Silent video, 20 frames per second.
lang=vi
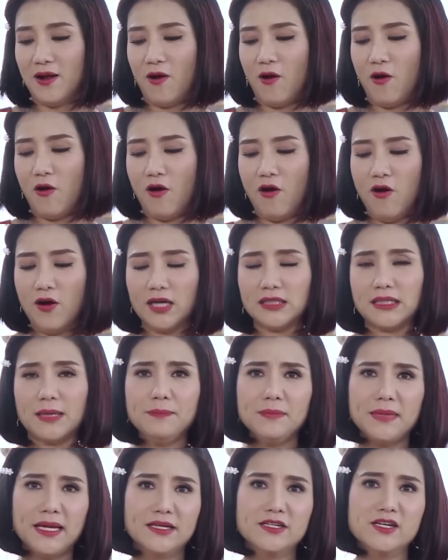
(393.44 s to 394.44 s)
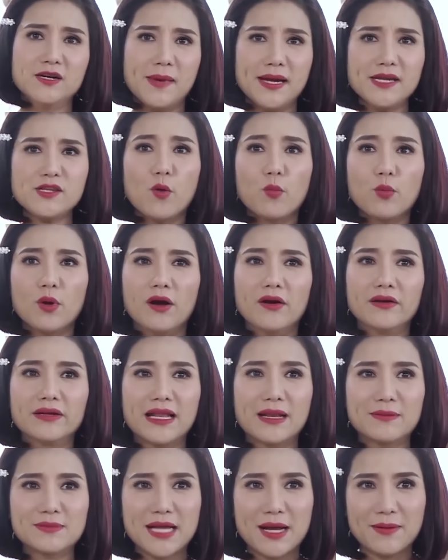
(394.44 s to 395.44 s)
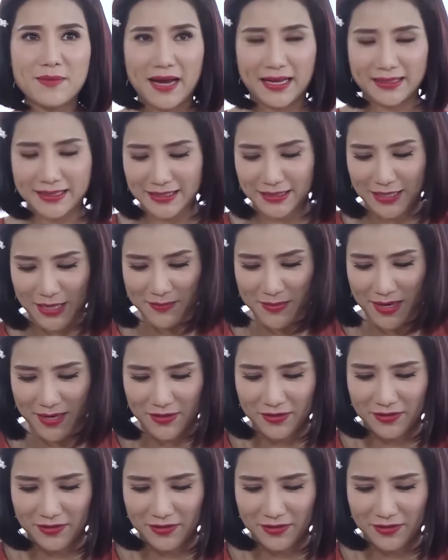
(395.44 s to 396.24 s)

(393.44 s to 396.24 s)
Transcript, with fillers: Ồ, ồ cái tấm này đưa mấy chục người vậy làm sao mà anh ta tìm ra